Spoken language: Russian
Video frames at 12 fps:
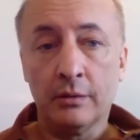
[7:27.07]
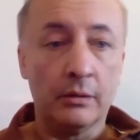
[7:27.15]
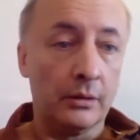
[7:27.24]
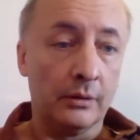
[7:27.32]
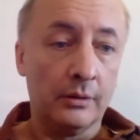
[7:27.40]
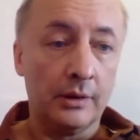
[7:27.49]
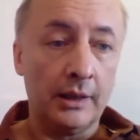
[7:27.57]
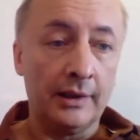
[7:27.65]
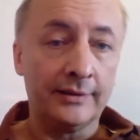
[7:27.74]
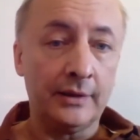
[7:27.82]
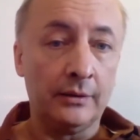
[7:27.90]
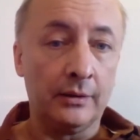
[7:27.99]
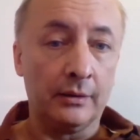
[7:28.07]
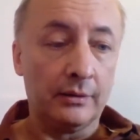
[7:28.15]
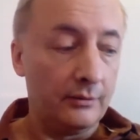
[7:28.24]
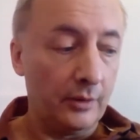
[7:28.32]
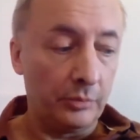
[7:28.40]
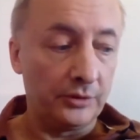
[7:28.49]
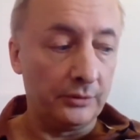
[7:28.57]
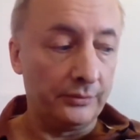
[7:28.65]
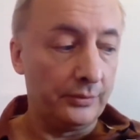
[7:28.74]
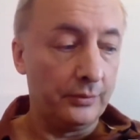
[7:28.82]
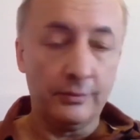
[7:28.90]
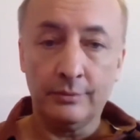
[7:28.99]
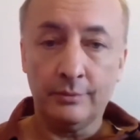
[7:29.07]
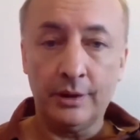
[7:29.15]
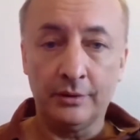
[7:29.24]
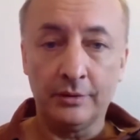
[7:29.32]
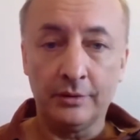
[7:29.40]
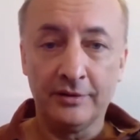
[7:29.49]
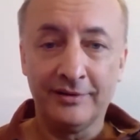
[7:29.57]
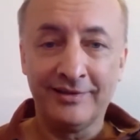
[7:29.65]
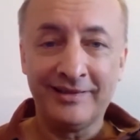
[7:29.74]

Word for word: Э, Александр, вопросов нет?